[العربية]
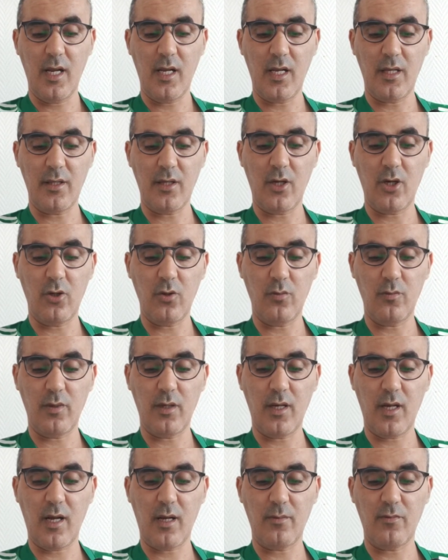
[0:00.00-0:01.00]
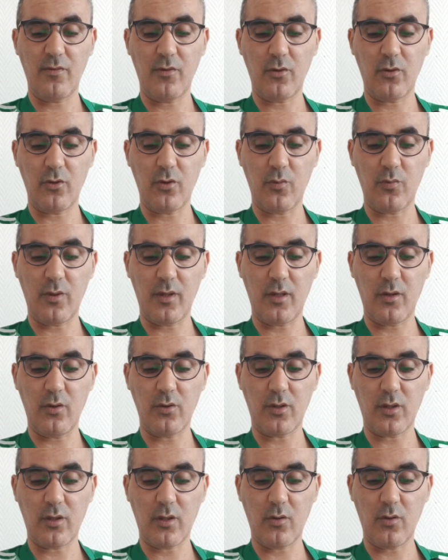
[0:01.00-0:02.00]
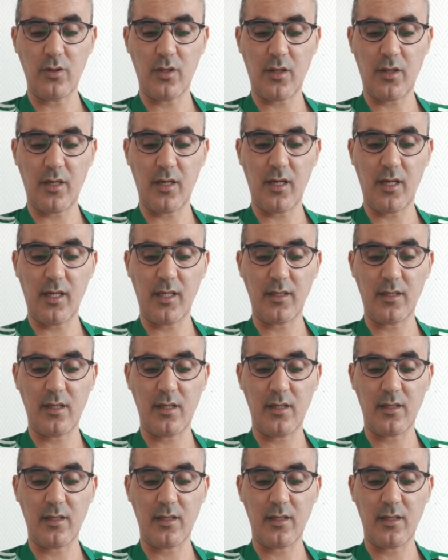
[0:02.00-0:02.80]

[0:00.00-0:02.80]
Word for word: الذي يحلم باللعب في أوروبا وتتودد إليه